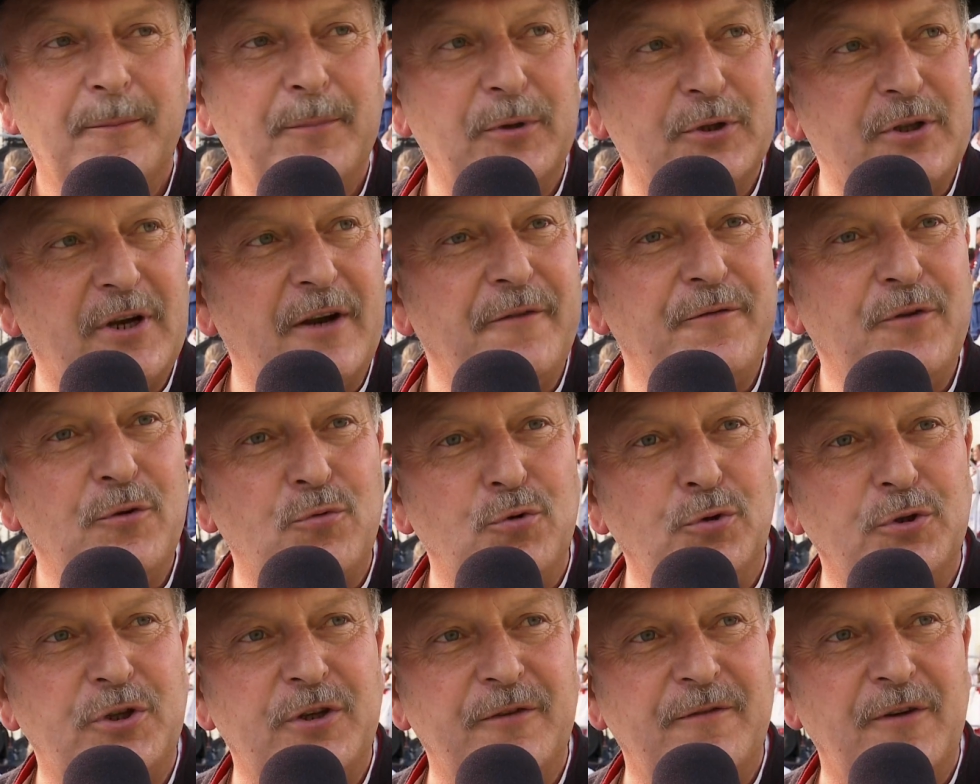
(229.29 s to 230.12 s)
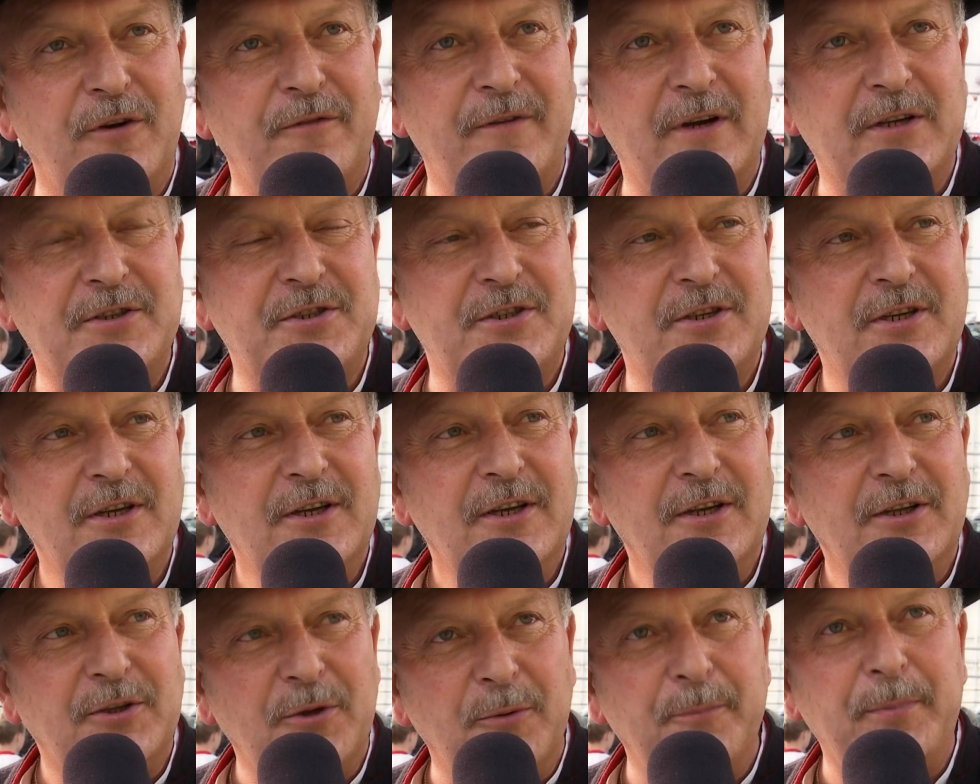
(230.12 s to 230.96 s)
potrafią kultywować
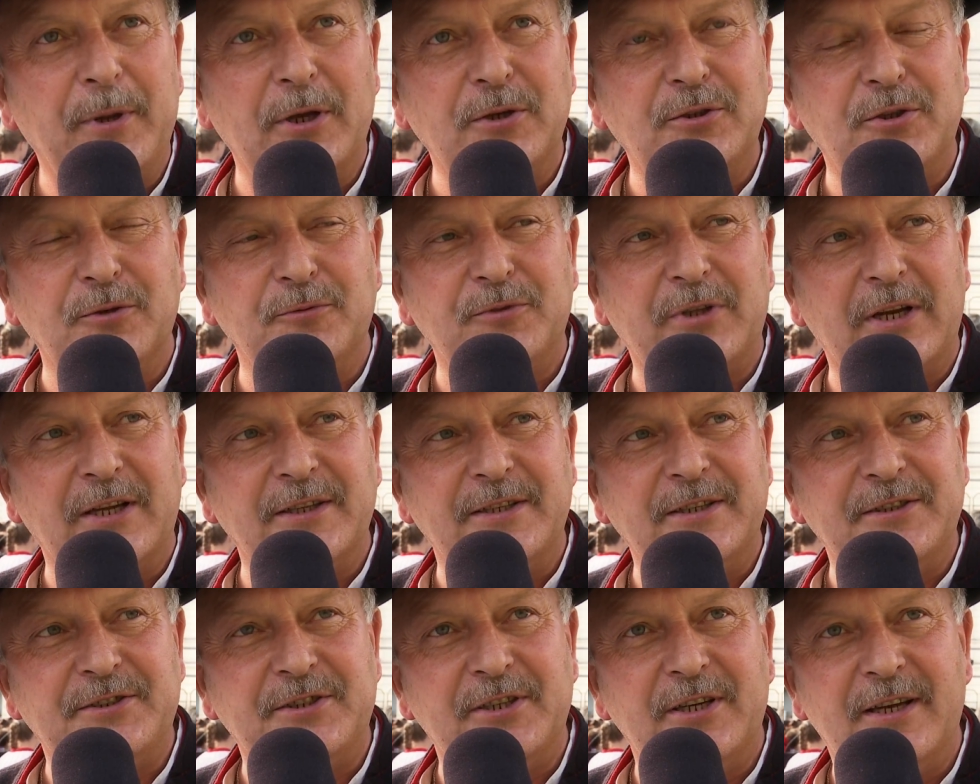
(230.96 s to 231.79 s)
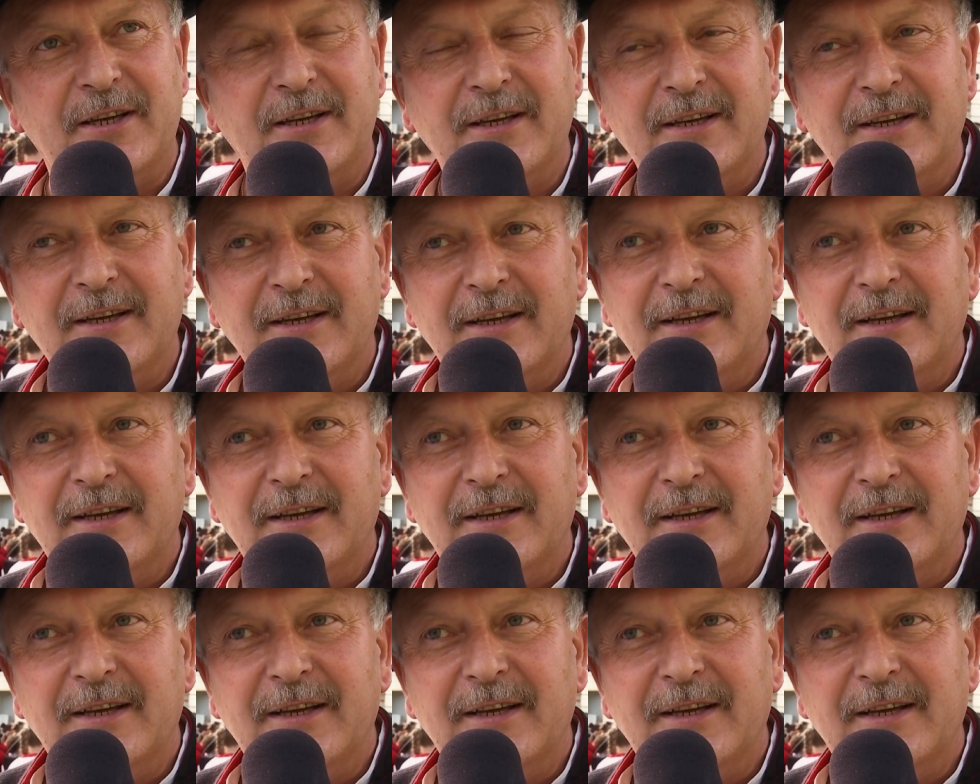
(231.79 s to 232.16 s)
tą piękną tradycję